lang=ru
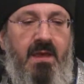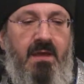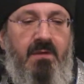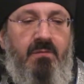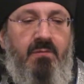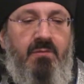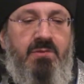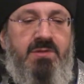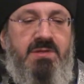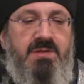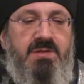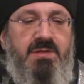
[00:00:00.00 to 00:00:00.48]
И
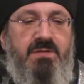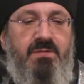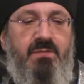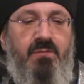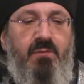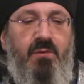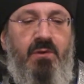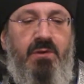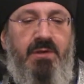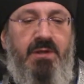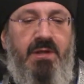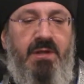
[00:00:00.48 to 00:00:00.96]
вот
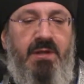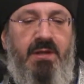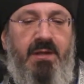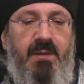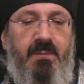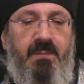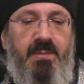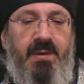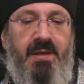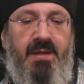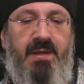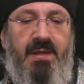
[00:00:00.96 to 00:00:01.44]
сегодня
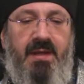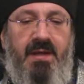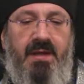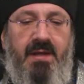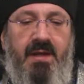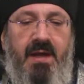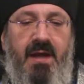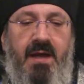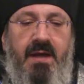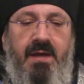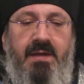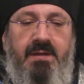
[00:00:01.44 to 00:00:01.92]
нам
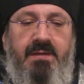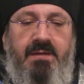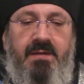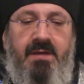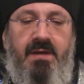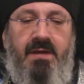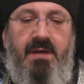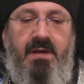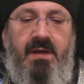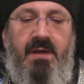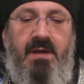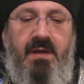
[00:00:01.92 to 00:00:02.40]
предлагает